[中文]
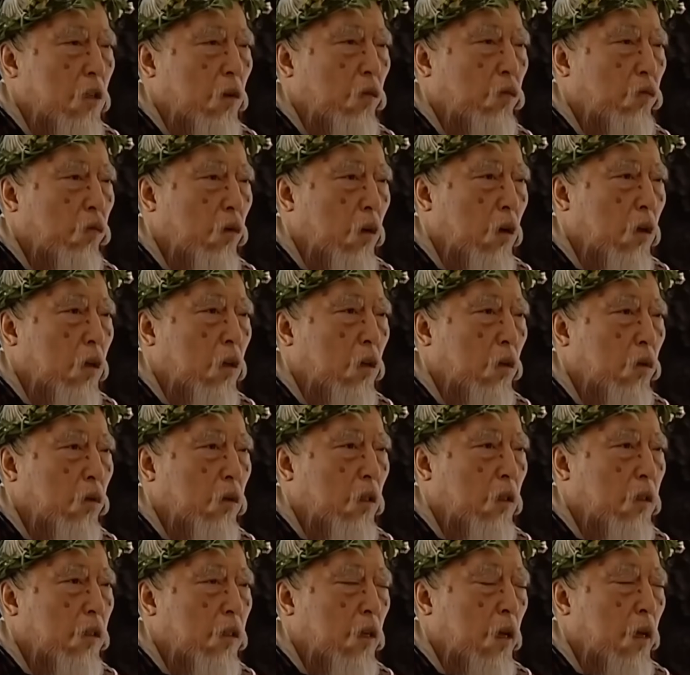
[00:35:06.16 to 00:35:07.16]
是倭寇
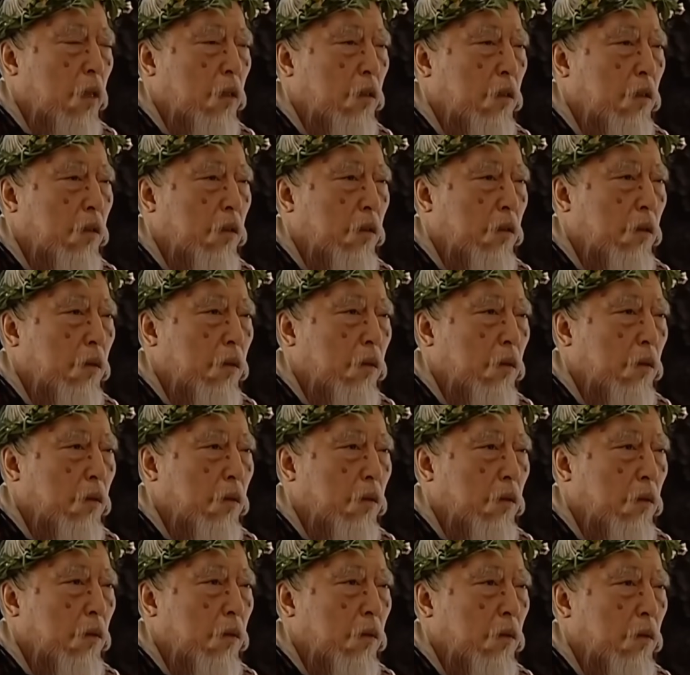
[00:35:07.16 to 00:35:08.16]
的奸细，
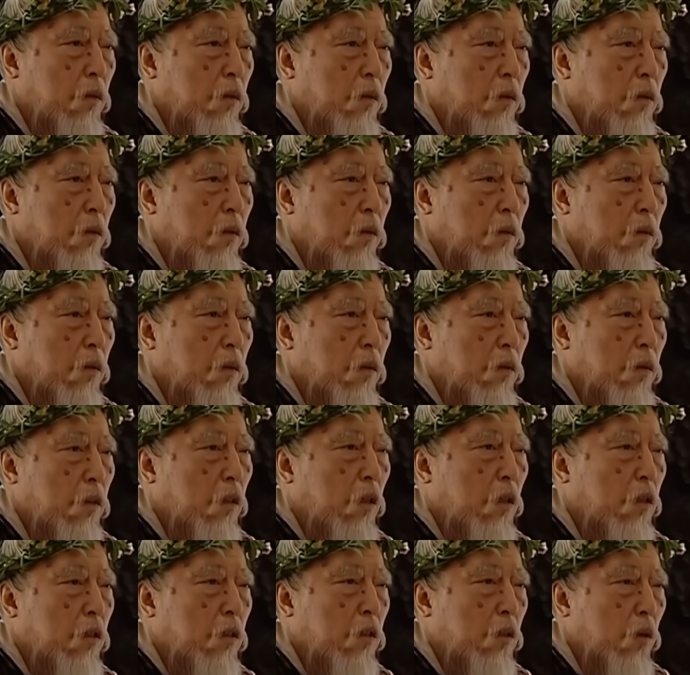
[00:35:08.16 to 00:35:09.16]
则
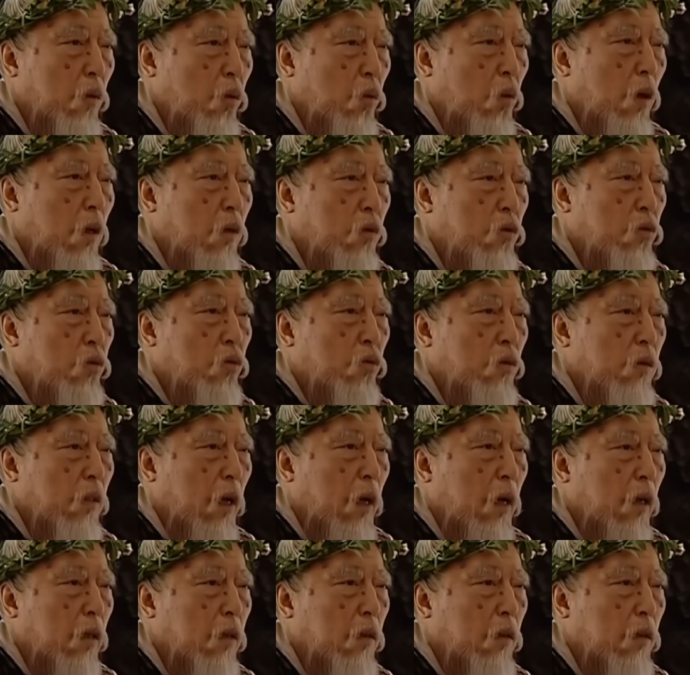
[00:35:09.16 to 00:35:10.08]
遗患巨大。